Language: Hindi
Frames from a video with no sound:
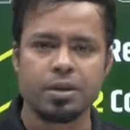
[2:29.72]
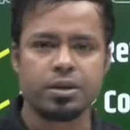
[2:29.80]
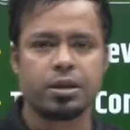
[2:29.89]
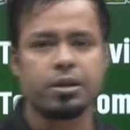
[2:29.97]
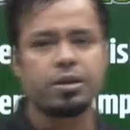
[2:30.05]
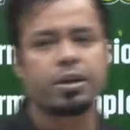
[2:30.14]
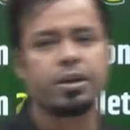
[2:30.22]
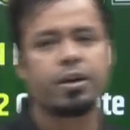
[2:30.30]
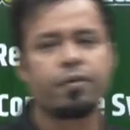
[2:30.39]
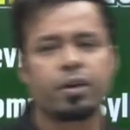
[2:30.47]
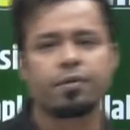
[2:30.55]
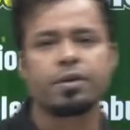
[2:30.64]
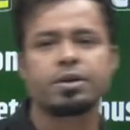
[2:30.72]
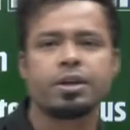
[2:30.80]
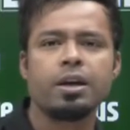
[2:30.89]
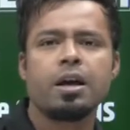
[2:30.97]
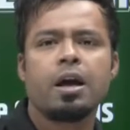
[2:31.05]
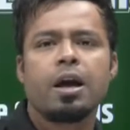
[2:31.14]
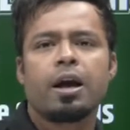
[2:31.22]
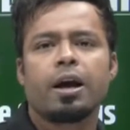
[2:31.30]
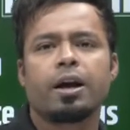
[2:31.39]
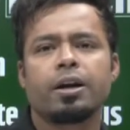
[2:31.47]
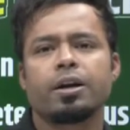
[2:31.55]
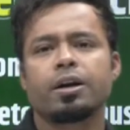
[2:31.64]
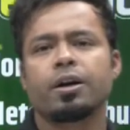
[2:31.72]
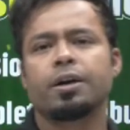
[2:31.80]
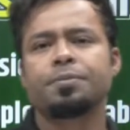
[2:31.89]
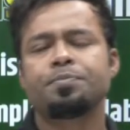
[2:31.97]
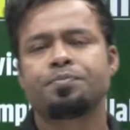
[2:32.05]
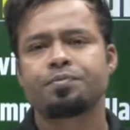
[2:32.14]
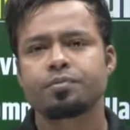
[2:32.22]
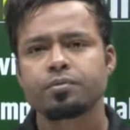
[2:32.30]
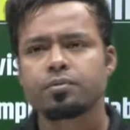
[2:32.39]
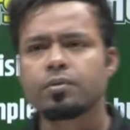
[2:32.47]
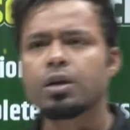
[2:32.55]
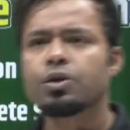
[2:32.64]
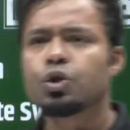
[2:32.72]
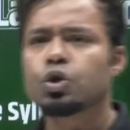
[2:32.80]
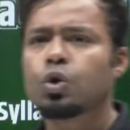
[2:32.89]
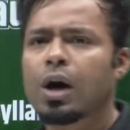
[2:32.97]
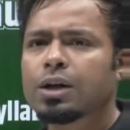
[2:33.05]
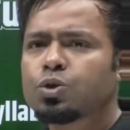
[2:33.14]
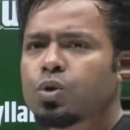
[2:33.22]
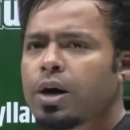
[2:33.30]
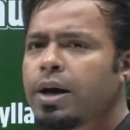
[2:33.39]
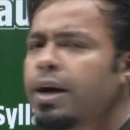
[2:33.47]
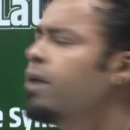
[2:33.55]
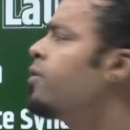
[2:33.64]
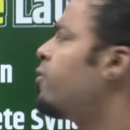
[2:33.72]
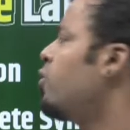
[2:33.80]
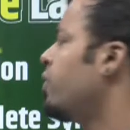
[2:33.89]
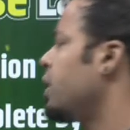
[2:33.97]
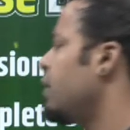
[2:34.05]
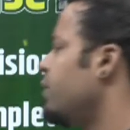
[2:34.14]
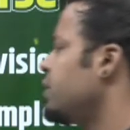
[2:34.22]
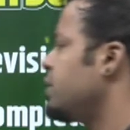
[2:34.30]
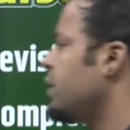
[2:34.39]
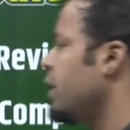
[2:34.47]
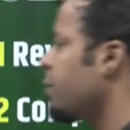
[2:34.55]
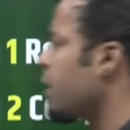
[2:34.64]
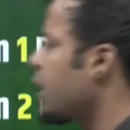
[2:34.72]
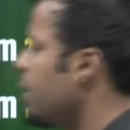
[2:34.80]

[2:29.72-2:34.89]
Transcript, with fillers: बच्चे जल्दी से आ जाइए फटाफट से एंड जो जो आ चुका है वो फटाफट से एक बार